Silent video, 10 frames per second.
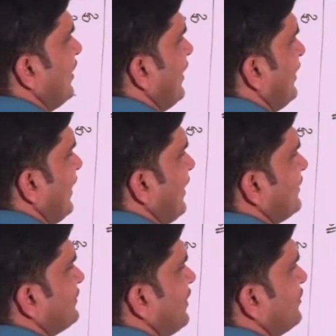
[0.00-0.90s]
होने के लिए
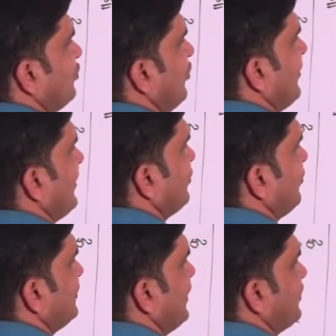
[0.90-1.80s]
लास्ट का अंक जीरो या पांच
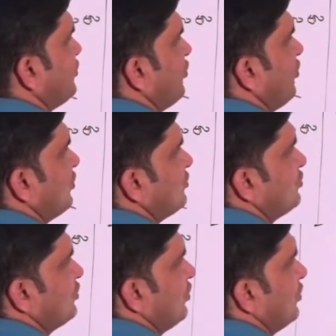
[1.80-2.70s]
होना चाहिए जीरो
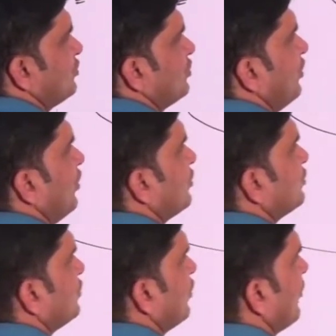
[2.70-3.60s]
जीरो जीरो
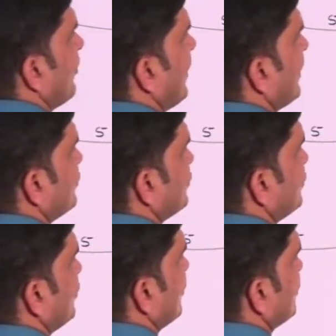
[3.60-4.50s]
जीरो पांच
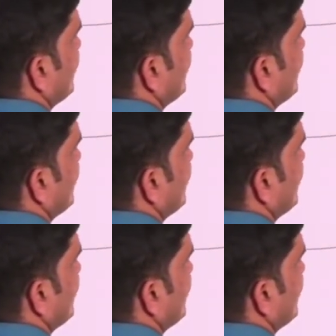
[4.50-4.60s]
जीरो